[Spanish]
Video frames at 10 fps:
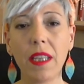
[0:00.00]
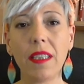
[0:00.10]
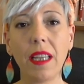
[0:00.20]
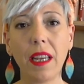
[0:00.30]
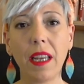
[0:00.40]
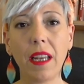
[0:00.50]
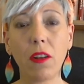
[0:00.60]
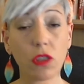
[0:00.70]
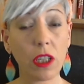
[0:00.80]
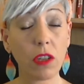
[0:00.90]
de
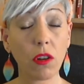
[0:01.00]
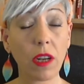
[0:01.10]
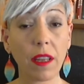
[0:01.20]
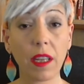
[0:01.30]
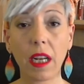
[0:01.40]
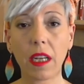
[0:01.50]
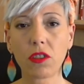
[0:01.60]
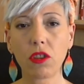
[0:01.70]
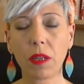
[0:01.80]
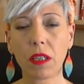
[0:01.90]
los signos
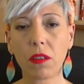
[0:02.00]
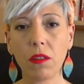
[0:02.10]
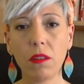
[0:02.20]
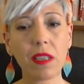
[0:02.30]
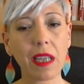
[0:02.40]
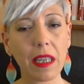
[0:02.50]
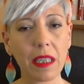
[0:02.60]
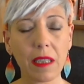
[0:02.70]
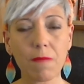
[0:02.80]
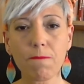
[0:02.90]
cardinales sobre todo, que
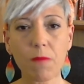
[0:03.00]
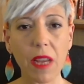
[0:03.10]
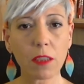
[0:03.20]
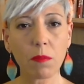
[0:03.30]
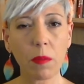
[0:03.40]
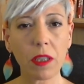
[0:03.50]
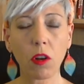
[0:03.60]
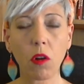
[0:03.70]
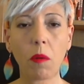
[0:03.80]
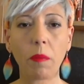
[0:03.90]
ahí es
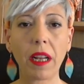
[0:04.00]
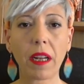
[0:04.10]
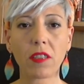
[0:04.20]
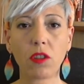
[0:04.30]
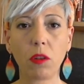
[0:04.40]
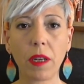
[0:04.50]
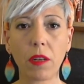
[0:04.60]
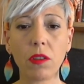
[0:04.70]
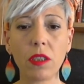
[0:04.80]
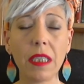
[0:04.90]
momento como para
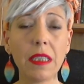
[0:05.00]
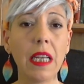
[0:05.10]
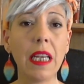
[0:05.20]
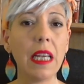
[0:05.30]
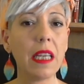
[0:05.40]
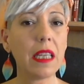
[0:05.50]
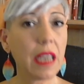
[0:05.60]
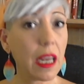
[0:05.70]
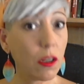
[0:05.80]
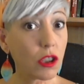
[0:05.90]
resolver cosas,
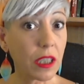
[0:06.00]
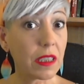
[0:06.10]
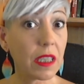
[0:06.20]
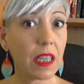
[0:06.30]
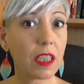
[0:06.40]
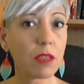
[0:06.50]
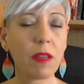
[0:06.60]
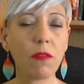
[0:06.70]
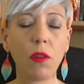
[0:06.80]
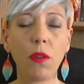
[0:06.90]
y a los que sí que les va a
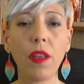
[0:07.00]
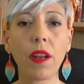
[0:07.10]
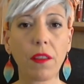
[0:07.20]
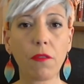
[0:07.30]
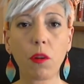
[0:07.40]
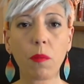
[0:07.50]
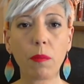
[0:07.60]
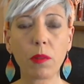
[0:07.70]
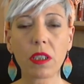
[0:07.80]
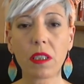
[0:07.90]
influenciar de
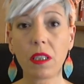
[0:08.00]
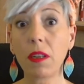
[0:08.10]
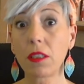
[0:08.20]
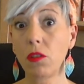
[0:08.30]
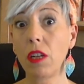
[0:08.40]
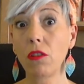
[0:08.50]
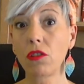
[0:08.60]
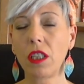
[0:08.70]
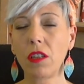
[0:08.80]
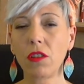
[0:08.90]
forma positiva son a los
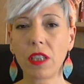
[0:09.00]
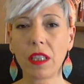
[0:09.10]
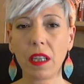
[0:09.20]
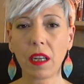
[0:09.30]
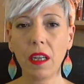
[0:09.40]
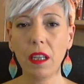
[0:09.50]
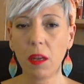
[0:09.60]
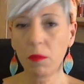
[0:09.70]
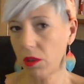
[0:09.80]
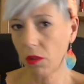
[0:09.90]
signos de tierra,
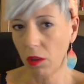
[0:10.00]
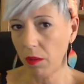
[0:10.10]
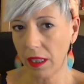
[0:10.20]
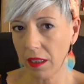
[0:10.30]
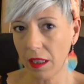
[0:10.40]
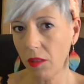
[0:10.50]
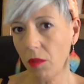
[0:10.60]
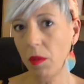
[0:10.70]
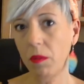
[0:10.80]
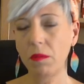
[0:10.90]
puesto que lo van a tener
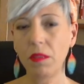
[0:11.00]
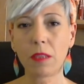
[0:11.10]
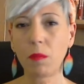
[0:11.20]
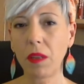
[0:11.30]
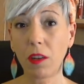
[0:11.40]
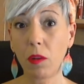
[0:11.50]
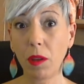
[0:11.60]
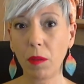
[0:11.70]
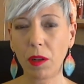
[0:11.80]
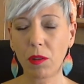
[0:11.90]
como una especie como
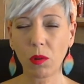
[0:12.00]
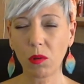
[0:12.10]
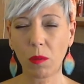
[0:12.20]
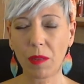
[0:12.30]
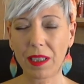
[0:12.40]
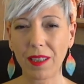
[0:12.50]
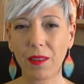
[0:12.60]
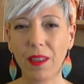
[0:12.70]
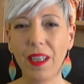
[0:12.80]
de piloto automático.